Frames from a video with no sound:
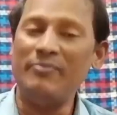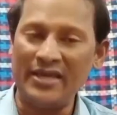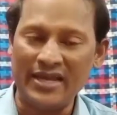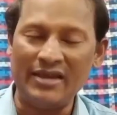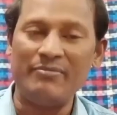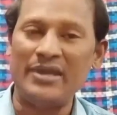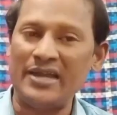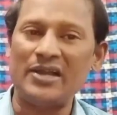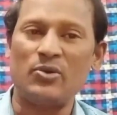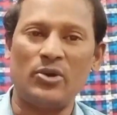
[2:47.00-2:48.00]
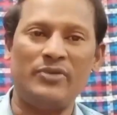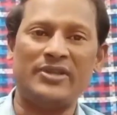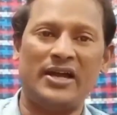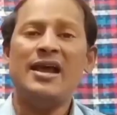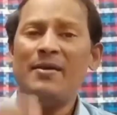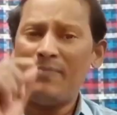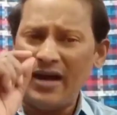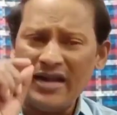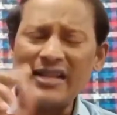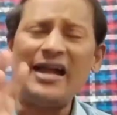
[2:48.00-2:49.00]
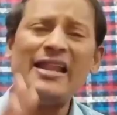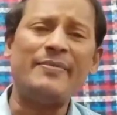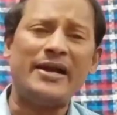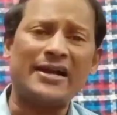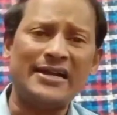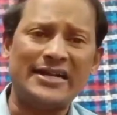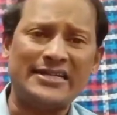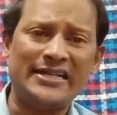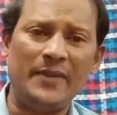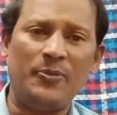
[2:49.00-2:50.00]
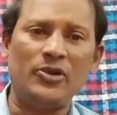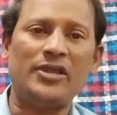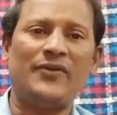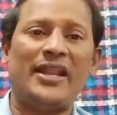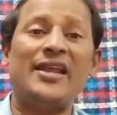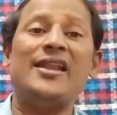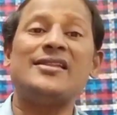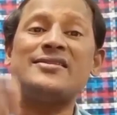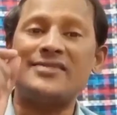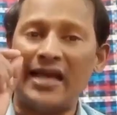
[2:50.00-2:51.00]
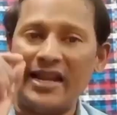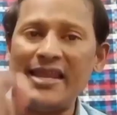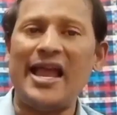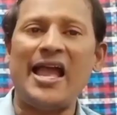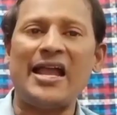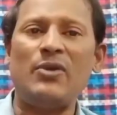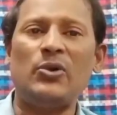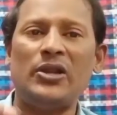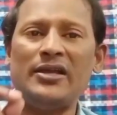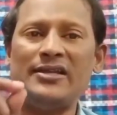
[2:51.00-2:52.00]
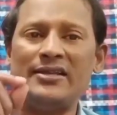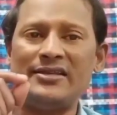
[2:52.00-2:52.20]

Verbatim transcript: மிக மிக குறைவுதான் பாட்டாளி மக்கள் கட்சியை பொறுத்தவரையில் சரியாக ஒரு